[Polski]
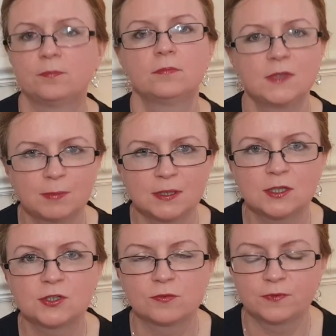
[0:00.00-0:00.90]
Nie
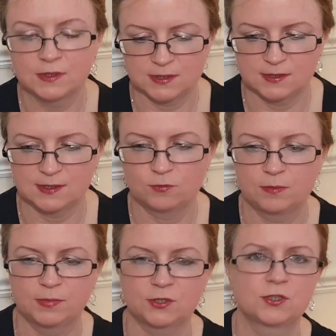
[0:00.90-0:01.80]
będę się więcej
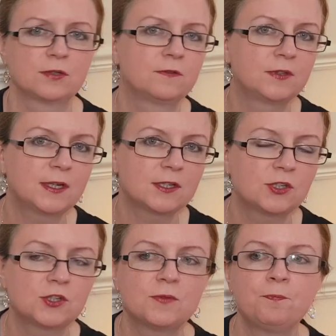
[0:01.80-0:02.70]
zagłębiać w
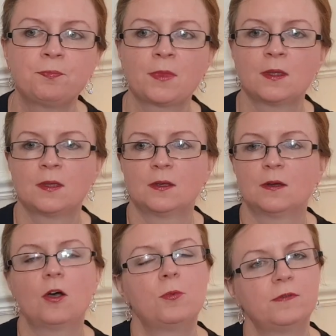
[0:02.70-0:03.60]
treść.
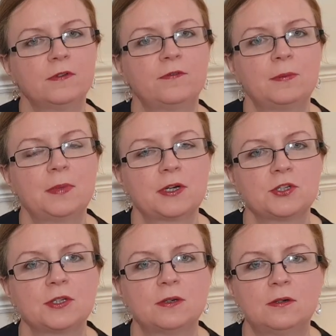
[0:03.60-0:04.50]
Opowiem Wam
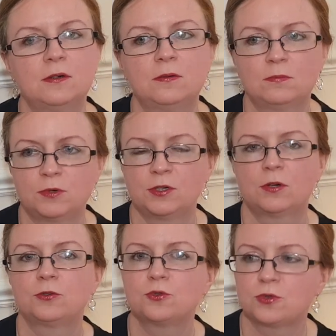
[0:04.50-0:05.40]
bardziej o moich
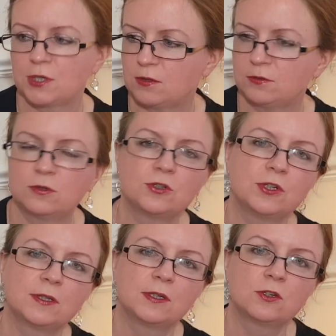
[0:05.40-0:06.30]
odczuciach
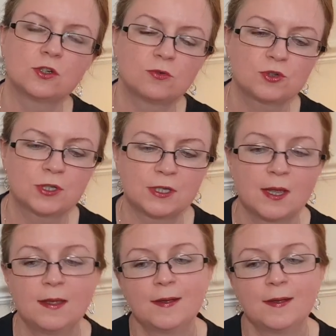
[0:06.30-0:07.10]
odnośnie tej książki.